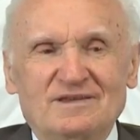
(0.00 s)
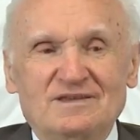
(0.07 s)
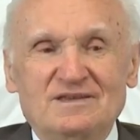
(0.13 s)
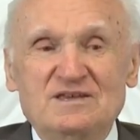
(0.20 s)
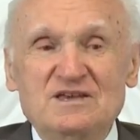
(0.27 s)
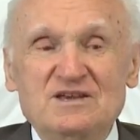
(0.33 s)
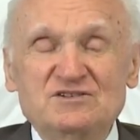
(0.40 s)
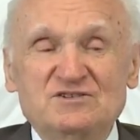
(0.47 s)

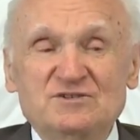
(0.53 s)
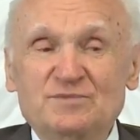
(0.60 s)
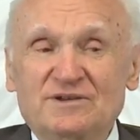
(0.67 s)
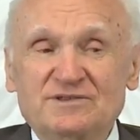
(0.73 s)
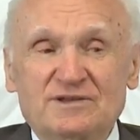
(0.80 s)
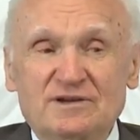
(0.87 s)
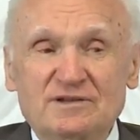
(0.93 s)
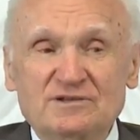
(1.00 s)
Если бы
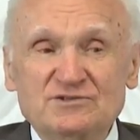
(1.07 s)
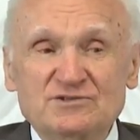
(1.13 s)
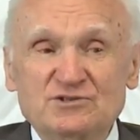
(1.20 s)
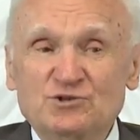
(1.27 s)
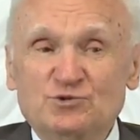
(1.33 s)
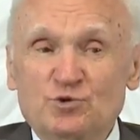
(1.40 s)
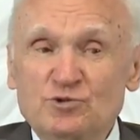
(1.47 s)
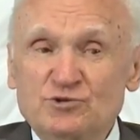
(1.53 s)
открылось,
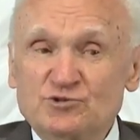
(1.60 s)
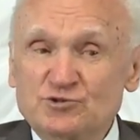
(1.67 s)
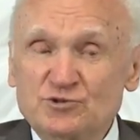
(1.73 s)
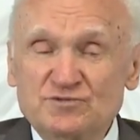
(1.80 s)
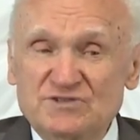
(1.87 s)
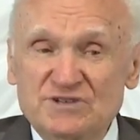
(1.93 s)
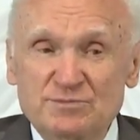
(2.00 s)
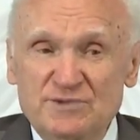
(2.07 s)
не только
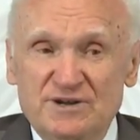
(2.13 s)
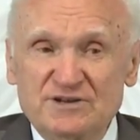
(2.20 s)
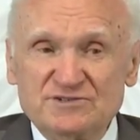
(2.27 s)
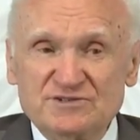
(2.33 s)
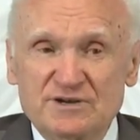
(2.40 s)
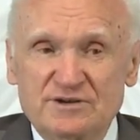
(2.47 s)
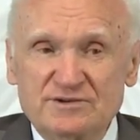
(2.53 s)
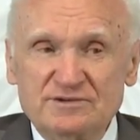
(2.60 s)
что всем не
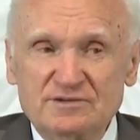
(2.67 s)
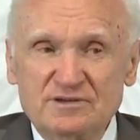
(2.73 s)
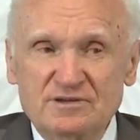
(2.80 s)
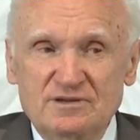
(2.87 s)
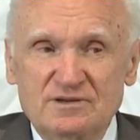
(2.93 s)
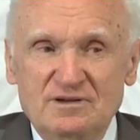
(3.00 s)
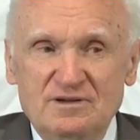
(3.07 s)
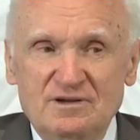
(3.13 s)
расскажет,
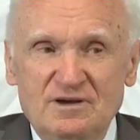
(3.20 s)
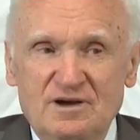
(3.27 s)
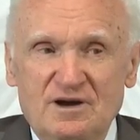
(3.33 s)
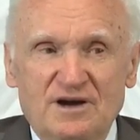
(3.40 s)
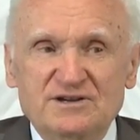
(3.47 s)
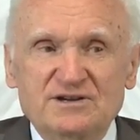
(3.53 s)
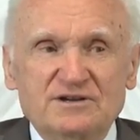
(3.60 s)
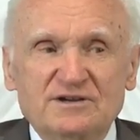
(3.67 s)

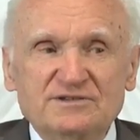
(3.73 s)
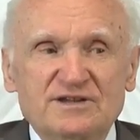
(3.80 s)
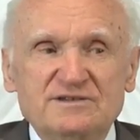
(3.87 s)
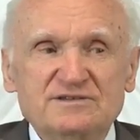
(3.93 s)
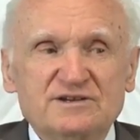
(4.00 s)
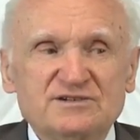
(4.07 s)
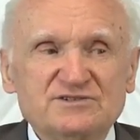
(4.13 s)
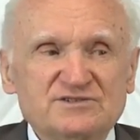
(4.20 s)
а никогда
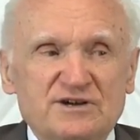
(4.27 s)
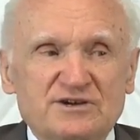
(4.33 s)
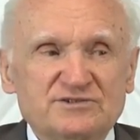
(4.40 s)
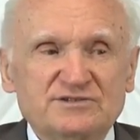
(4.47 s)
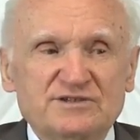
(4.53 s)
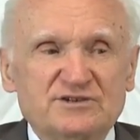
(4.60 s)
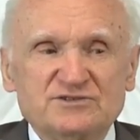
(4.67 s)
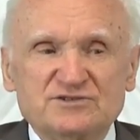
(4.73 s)
не
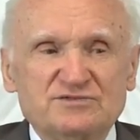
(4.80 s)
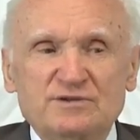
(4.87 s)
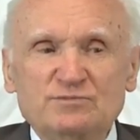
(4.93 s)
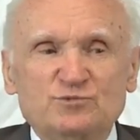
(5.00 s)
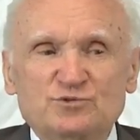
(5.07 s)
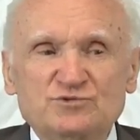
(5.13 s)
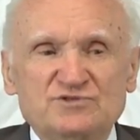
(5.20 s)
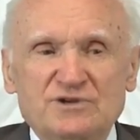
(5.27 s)
расскажет даже
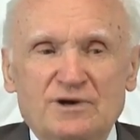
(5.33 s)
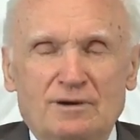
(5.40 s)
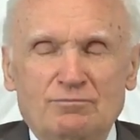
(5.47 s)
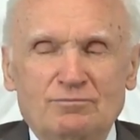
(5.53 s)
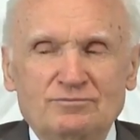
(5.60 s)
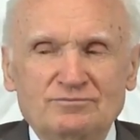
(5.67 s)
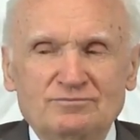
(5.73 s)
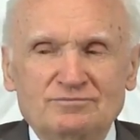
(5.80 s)
своим друзьям.